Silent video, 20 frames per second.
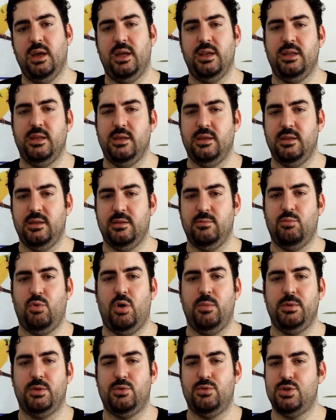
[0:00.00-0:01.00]
hani
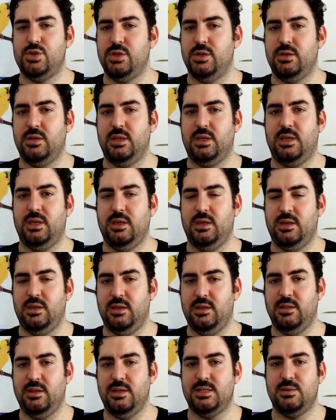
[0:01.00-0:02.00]
muhabbet kuşlarındaki
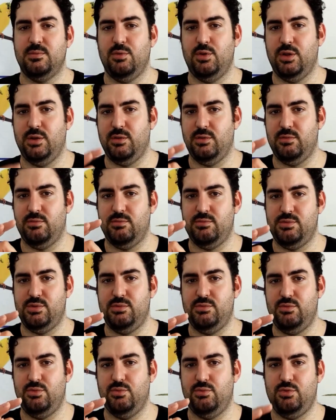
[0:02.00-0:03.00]
e, nasıl böyle
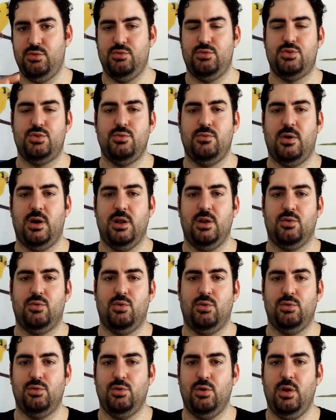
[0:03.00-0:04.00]
yus
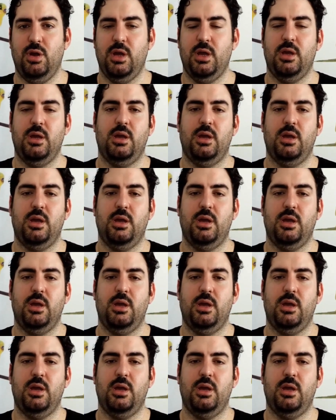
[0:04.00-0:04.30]
yuvarlak oluyor.